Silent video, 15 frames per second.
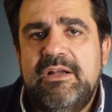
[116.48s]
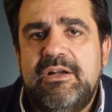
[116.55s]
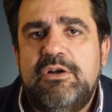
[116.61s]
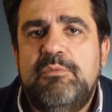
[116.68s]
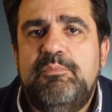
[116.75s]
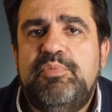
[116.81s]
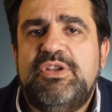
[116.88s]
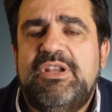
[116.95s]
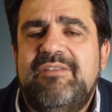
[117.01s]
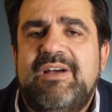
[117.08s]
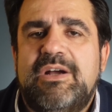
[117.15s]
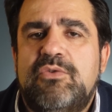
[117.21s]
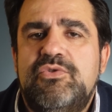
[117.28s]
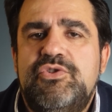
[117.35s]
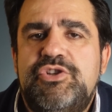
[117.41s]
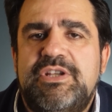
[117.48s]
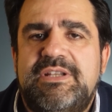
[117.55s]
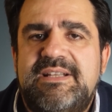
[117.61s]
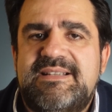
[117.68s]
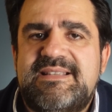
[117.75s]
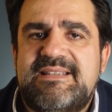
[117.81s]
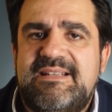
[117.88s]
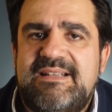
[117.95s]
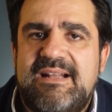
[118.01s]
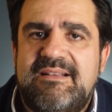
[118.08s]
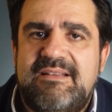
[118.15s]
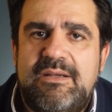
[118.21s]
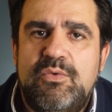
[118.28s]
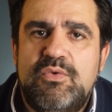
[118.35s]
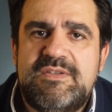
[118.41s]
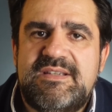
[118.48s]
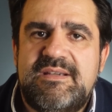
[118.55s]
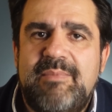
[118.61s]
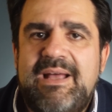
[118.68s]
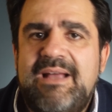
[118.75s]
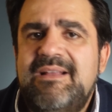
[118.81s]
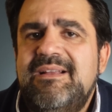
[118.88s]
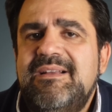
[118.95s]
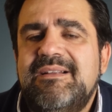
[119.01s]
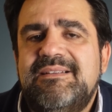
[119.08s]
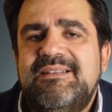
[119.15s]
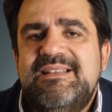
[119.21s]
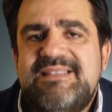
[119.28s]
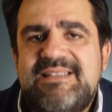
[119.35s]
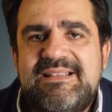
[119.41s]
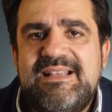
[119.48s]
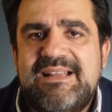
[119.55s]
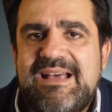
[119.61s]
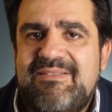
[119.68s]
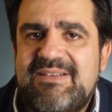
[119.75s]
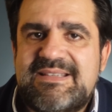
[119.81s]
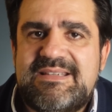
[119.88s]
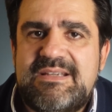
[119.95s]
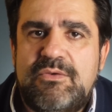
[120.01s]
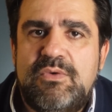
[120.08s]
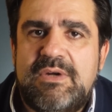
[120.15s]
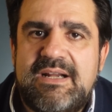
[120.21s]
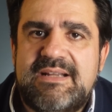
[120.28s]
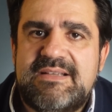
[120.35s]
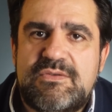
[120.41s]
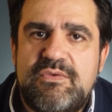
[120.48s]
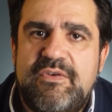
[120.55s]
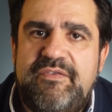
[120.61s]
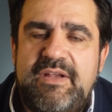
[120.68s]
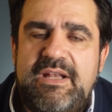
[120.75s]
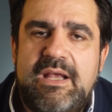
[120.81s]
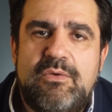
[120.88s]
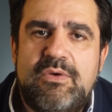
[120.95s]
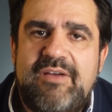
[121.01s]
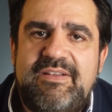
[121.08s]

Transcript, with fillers: non poteva concedersi tanti lussi, ma desiderava assicurare a sua figlia una